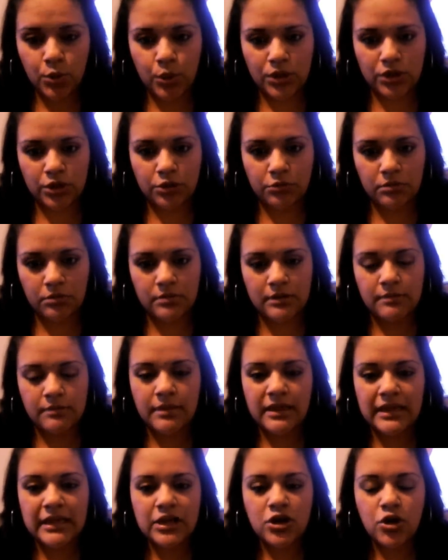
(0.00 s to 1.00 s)
cuando viví en
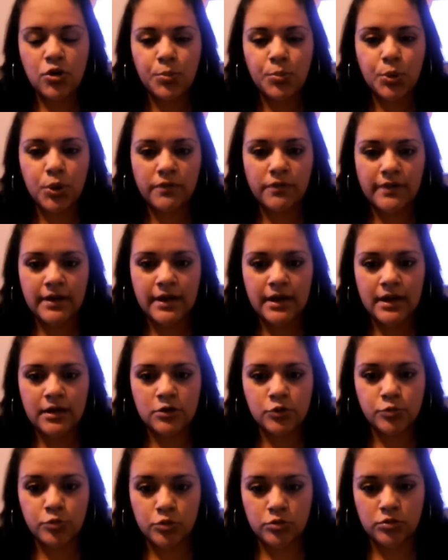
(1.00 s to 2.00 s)
México, probé
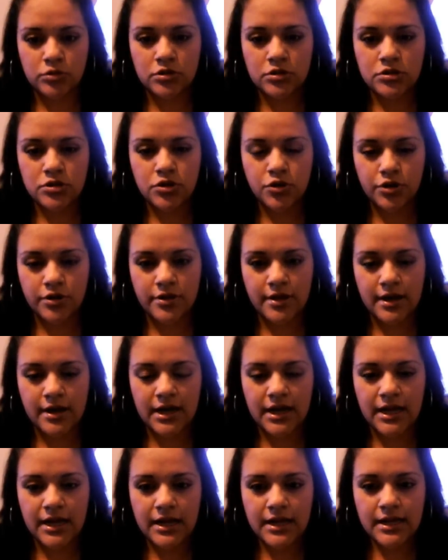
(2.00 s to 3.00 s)
los productos Jordana.